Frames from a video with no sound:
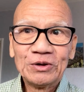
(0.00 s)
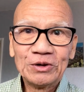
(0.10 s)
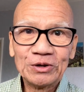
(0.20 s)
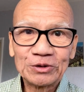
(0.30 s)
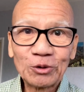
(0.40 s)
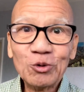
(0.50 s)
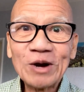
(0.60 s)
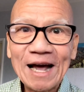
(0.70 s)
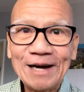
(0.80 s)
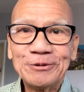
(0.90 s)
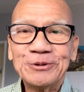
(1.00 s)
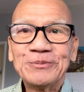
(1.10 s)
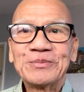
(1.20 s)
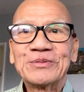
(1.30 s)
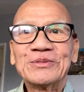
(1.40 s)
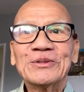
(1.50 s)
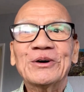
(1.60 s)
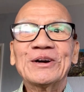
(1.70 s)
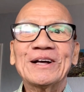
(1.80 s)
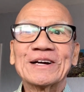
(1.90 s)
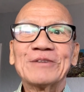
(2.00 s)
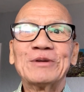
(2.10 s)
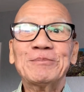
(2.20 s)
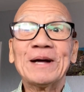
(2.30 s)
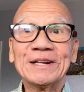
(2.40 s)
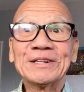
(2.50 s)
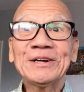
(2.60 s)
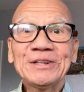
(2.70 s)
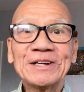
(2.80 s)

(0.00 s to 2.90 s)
uh, tu đạo đó là cái phẩm hạnh thứ nhất